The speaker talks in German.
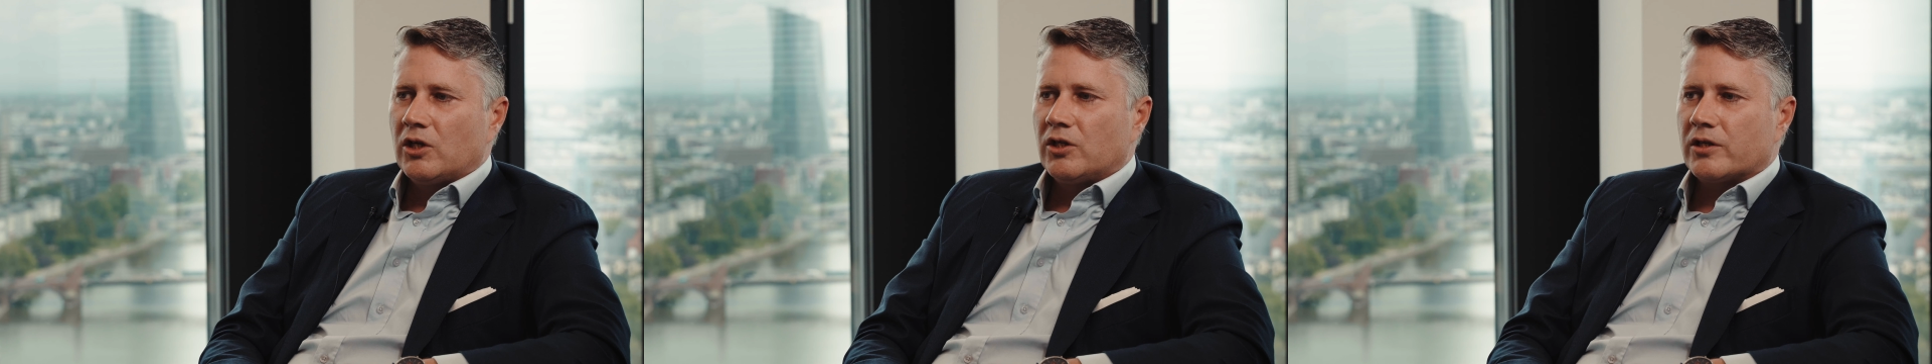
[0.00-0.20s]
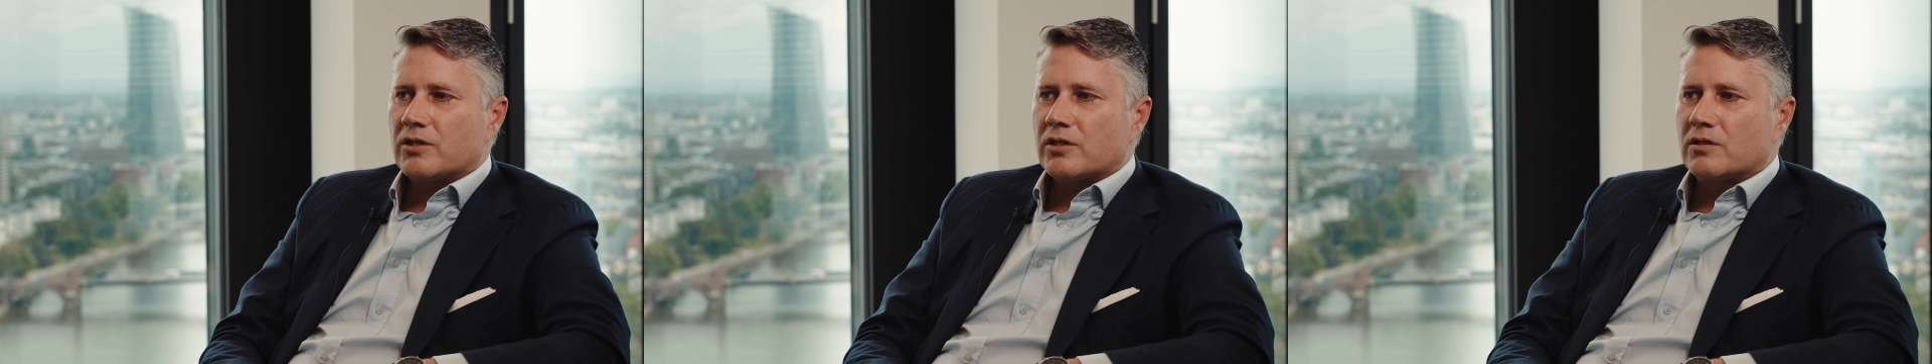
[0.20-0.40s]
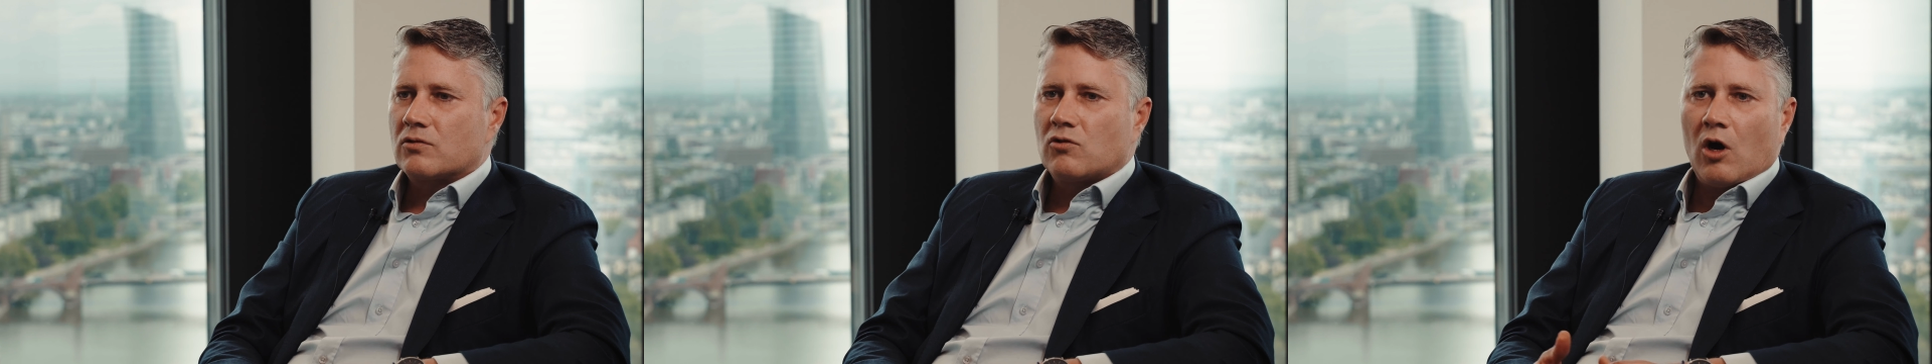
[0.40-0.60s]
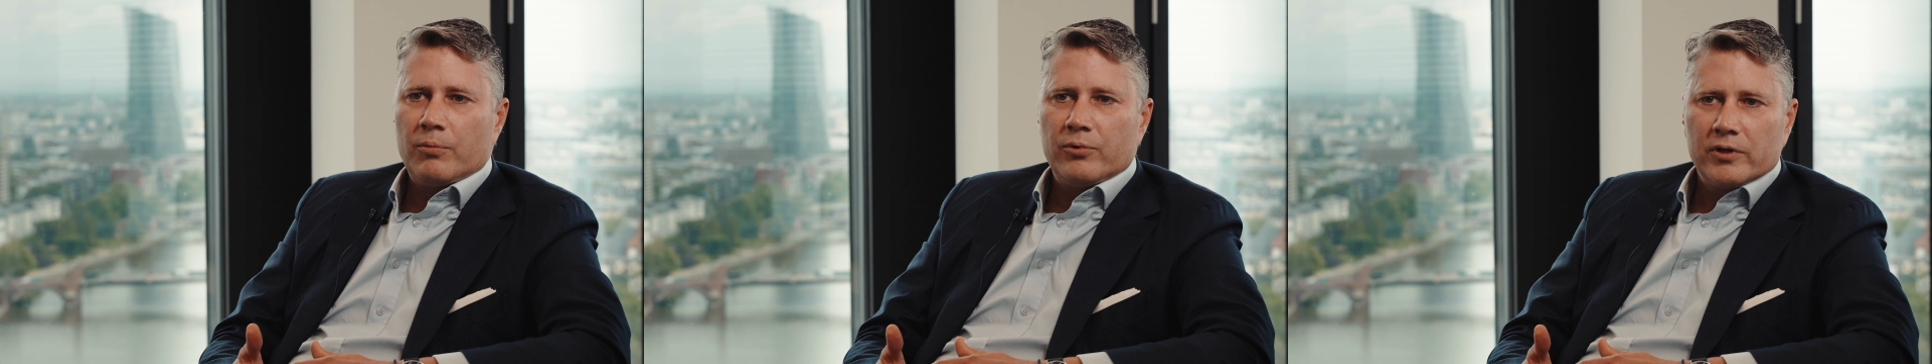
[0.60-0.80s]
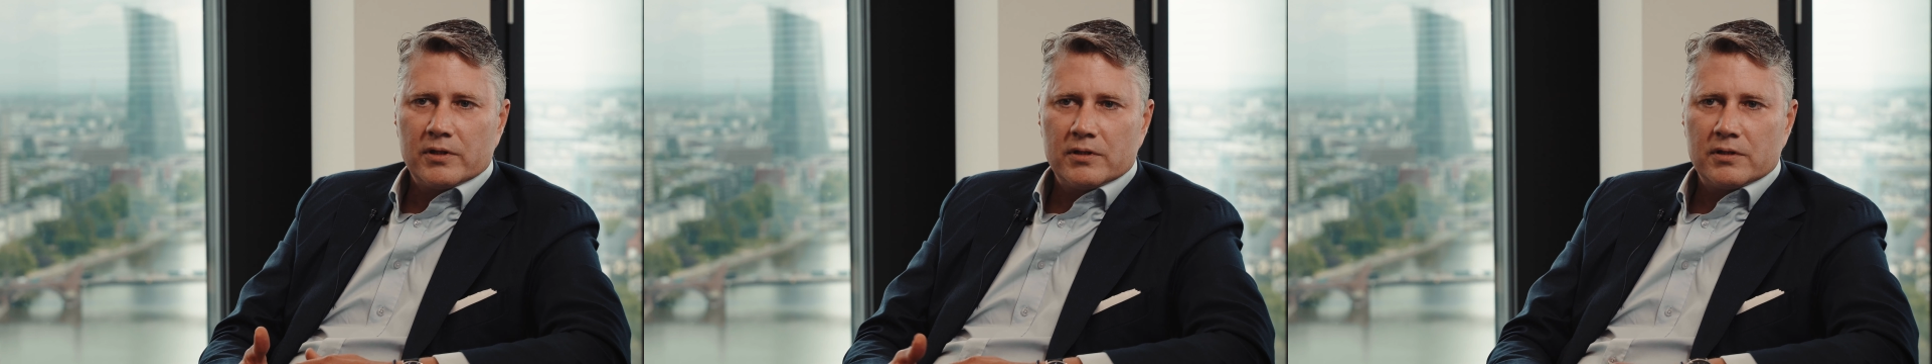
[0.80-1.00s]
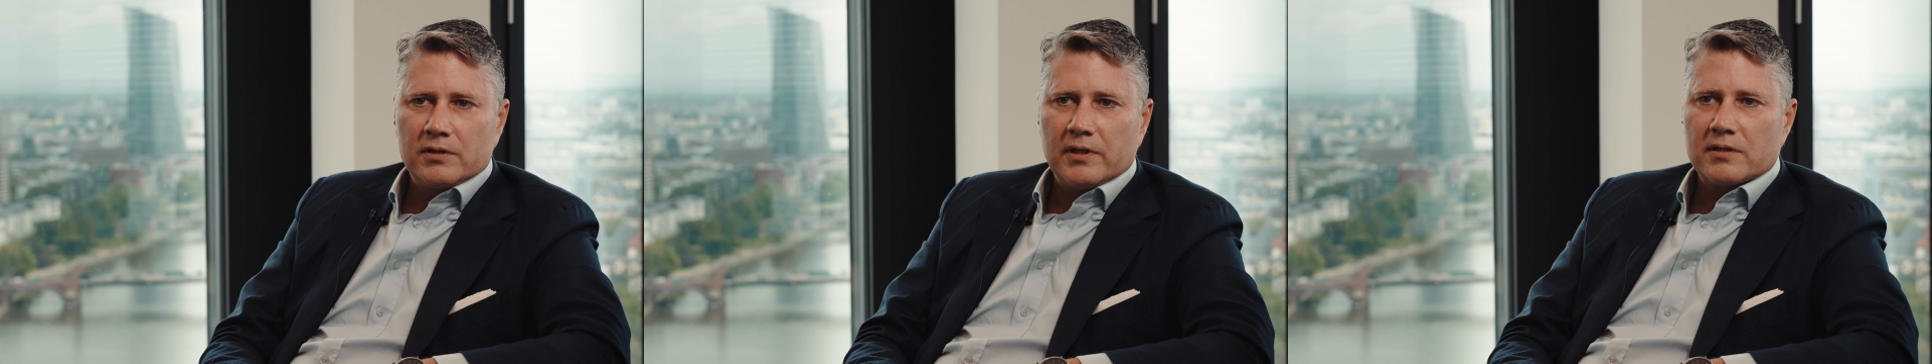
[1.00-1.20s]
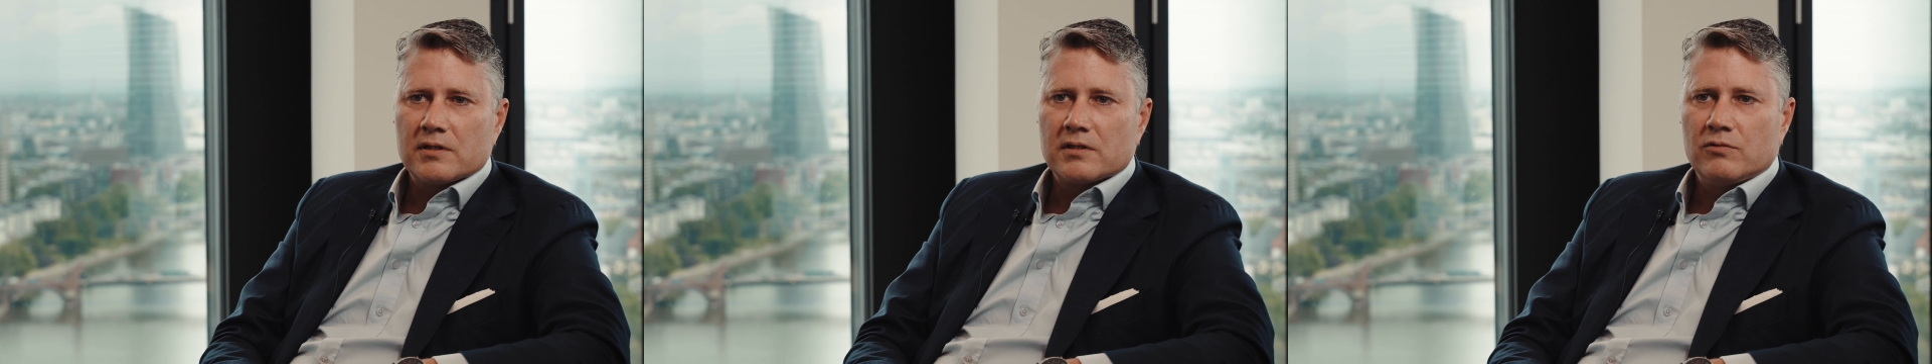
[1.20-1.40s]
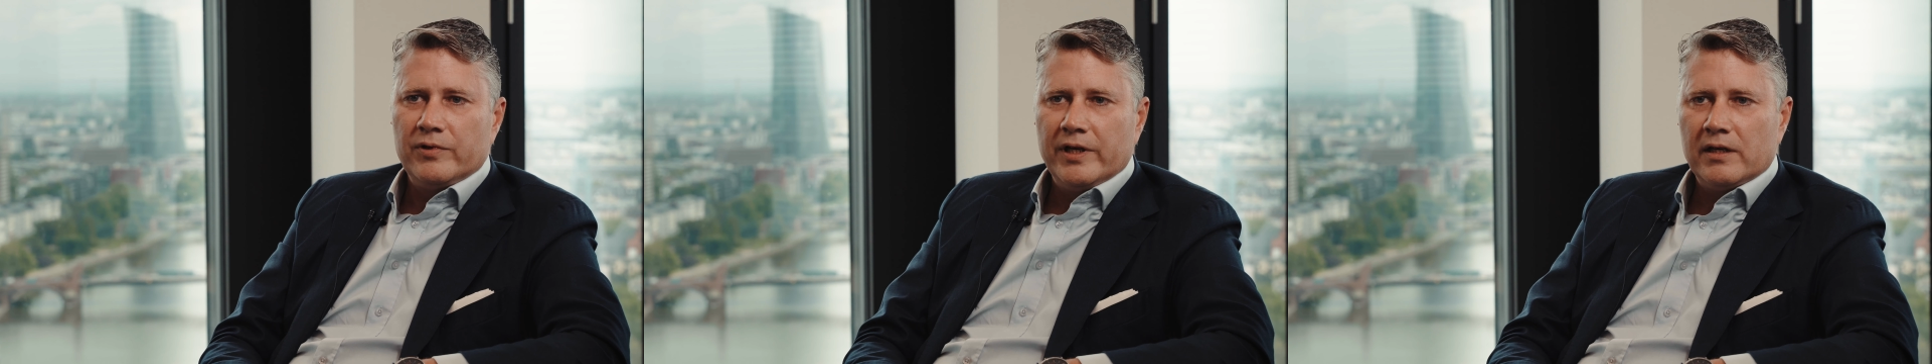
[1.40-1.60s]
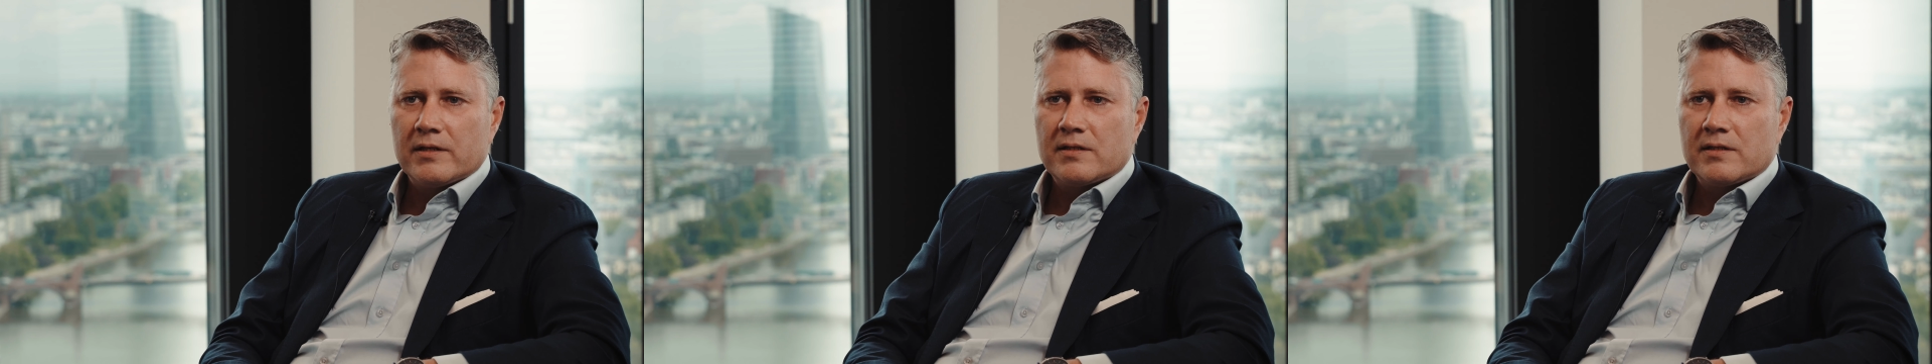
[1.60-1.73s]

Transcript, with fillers: Das ist Corporate, das ist Real